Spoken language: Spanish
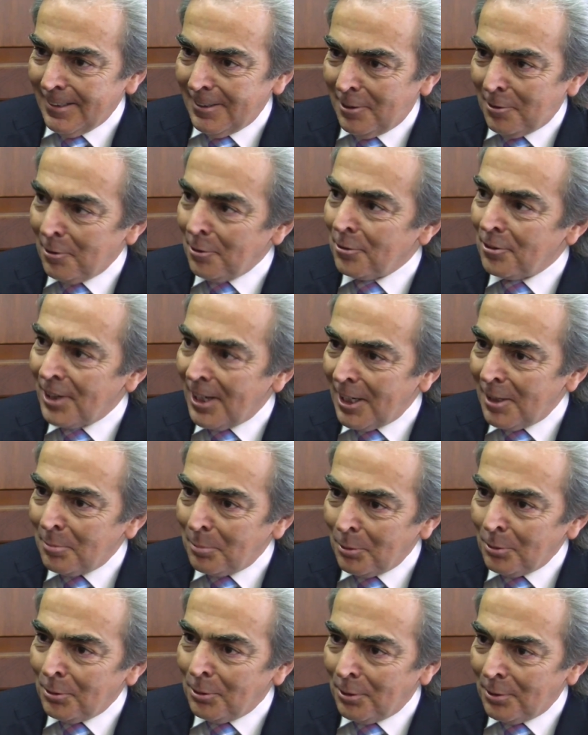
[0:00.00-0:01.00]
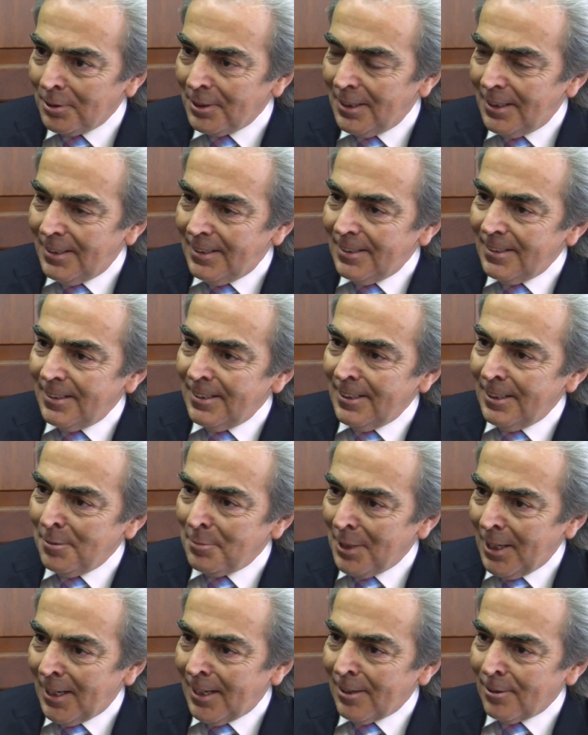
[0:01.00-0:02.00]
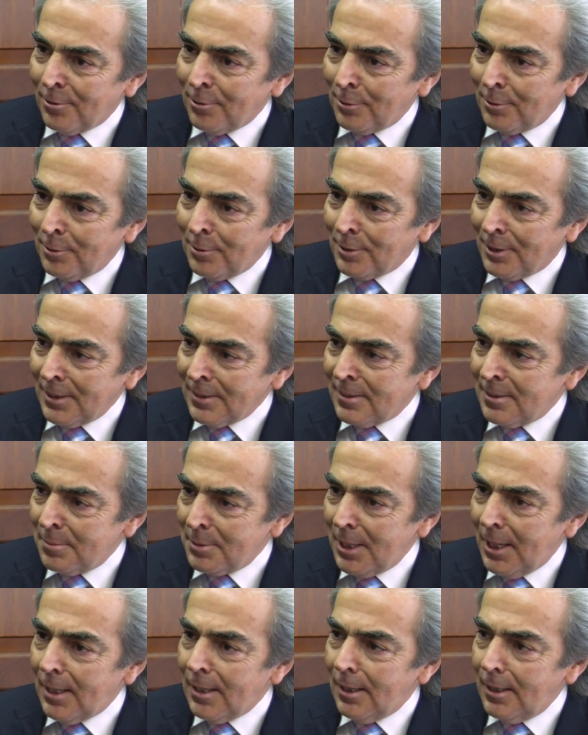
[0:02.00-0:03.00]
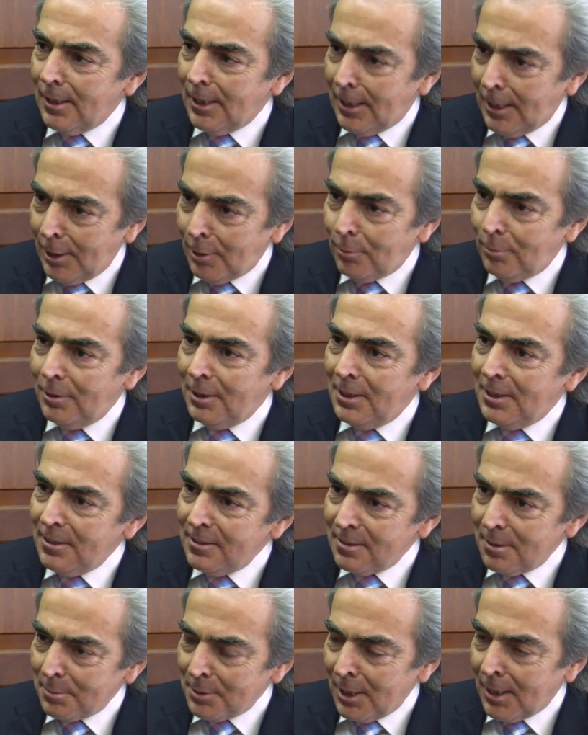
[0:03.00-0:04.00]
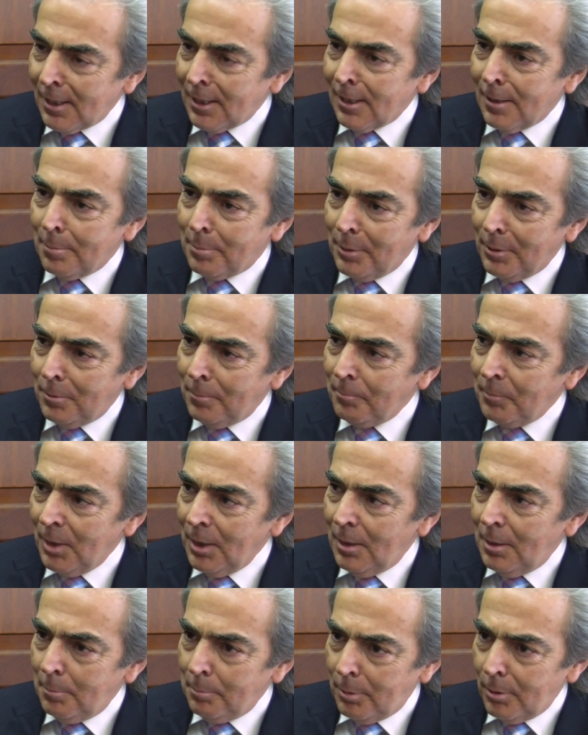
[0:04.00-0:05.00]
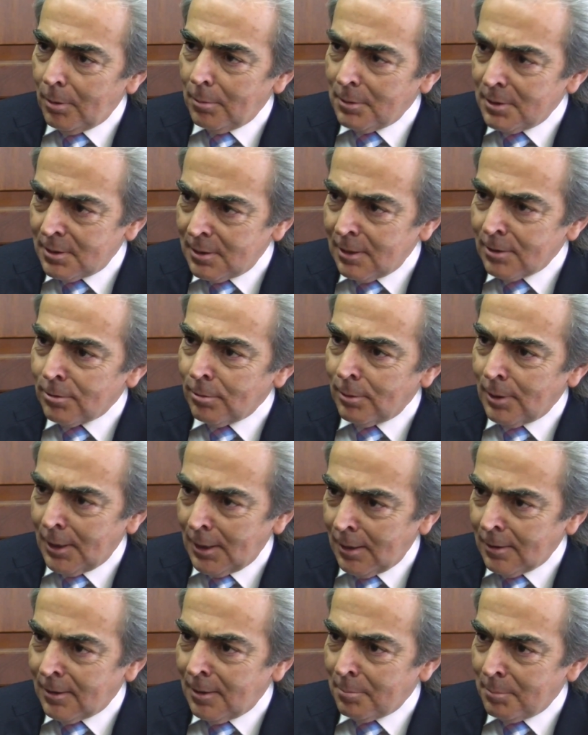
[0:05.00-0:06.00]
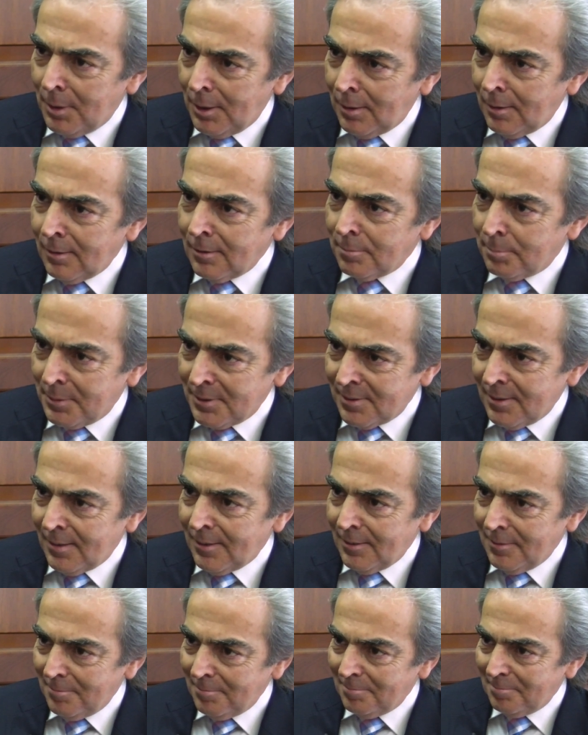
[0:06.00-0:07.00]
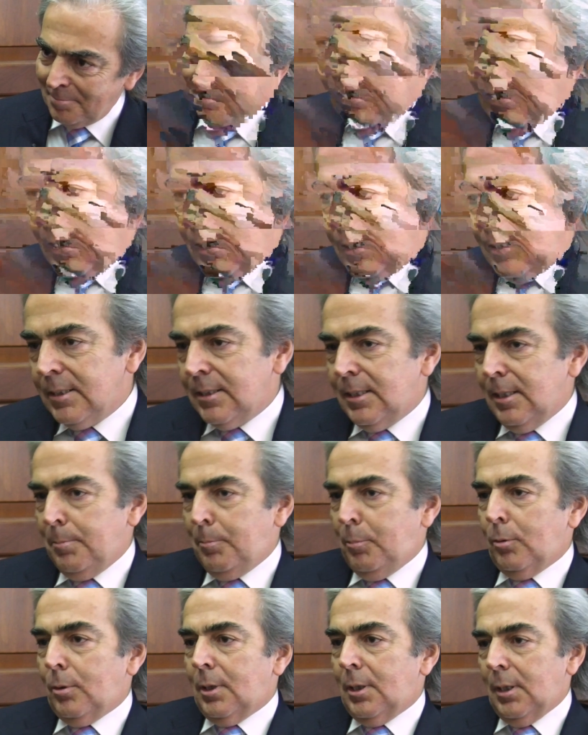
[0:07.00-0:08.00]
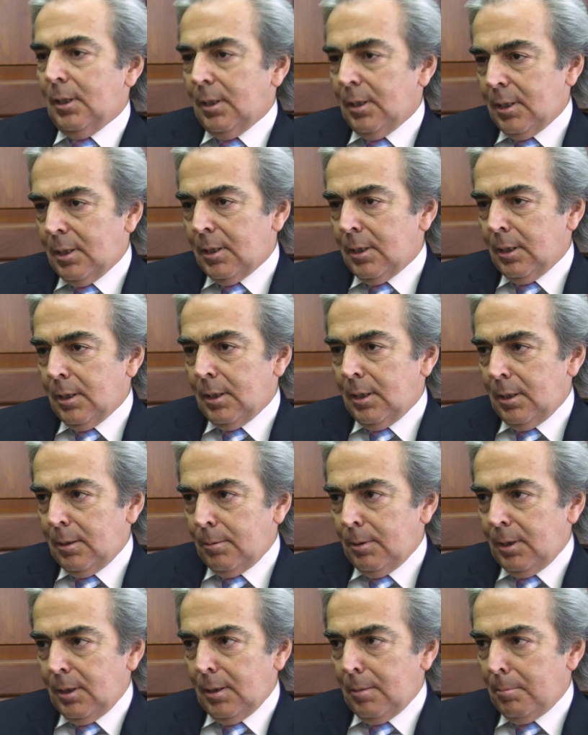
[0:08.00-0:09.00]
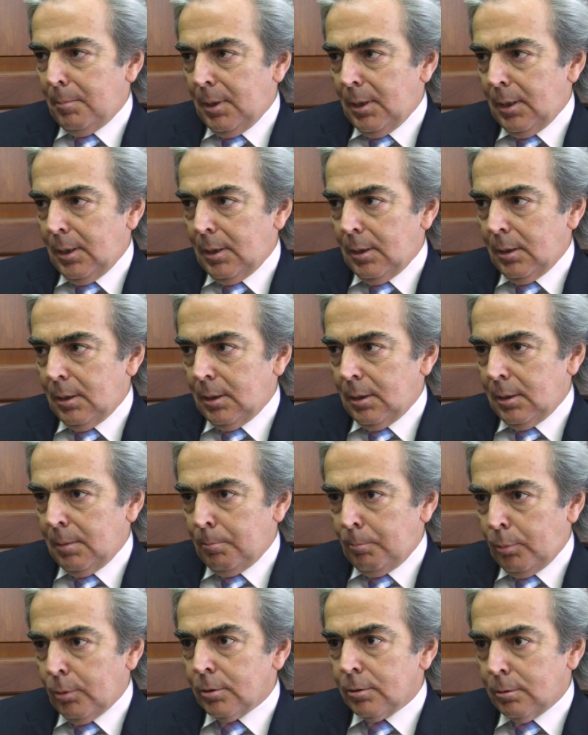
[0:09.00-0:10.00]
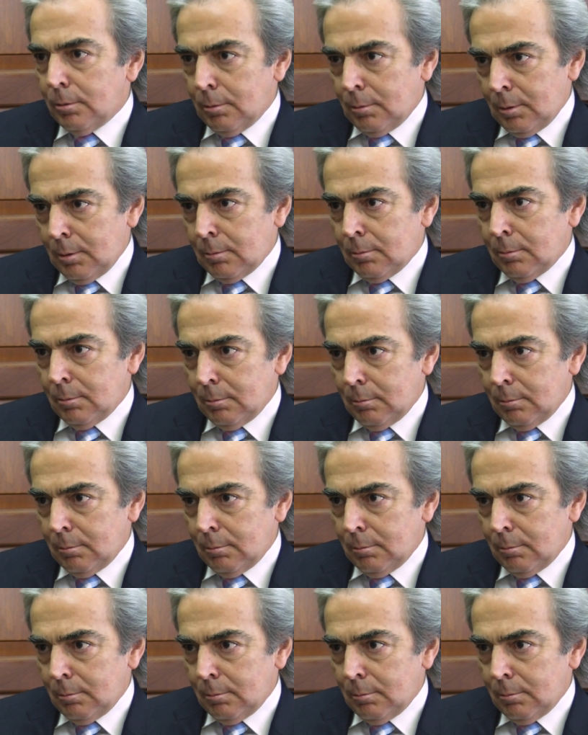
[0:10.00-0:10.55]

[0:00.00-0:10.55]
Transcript: conocer el mundo y viajar solo. Que se viaja ligero, se viaja rápido, pero a veces la soledad también es pesada. En esta época que la vida me ha impuesto